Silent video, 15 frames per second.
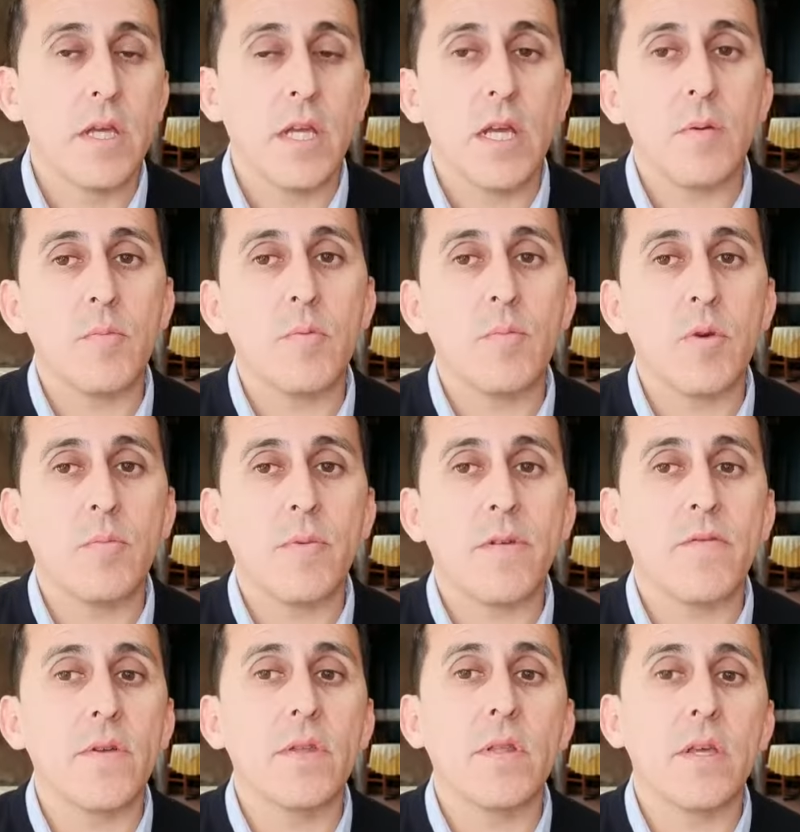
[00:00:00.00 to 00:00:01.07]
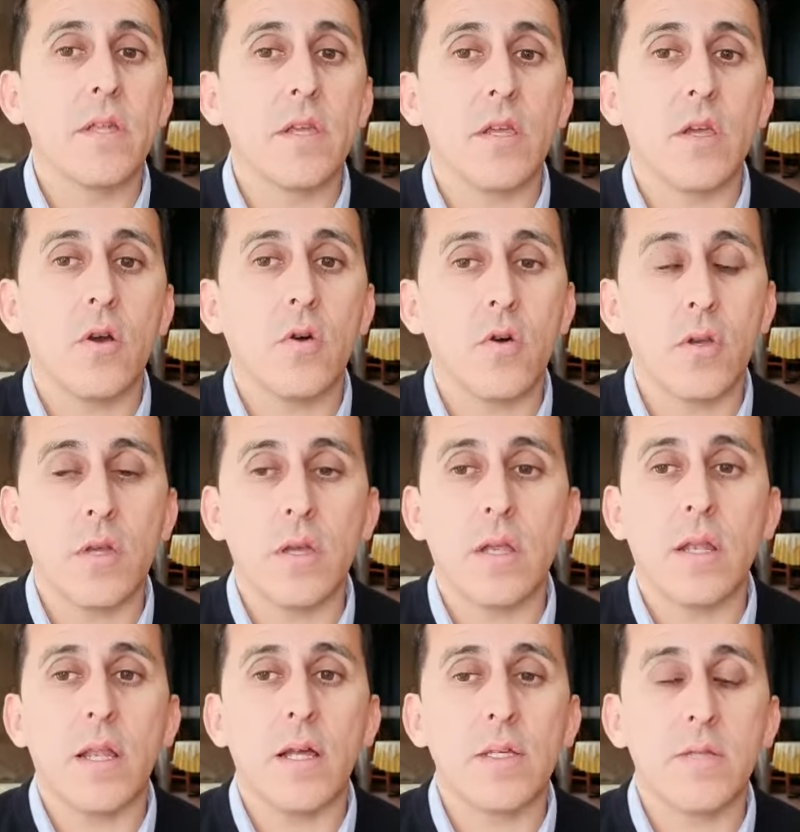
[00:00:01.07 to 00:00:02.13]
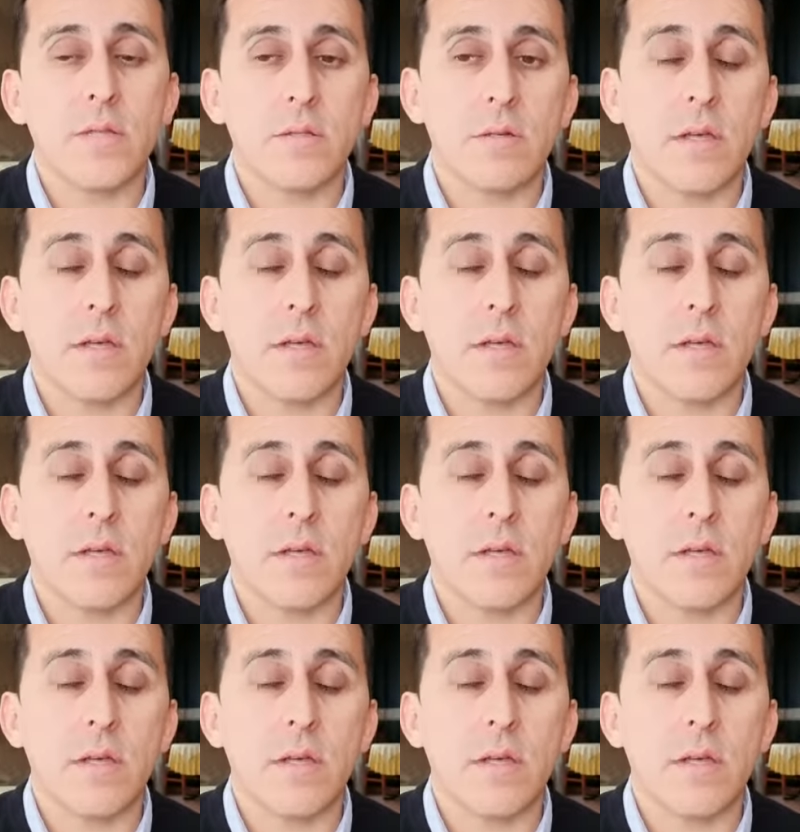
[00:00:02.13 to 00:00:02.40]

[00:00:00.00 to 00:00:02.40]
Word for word: El mismo IPF tiene hoy en las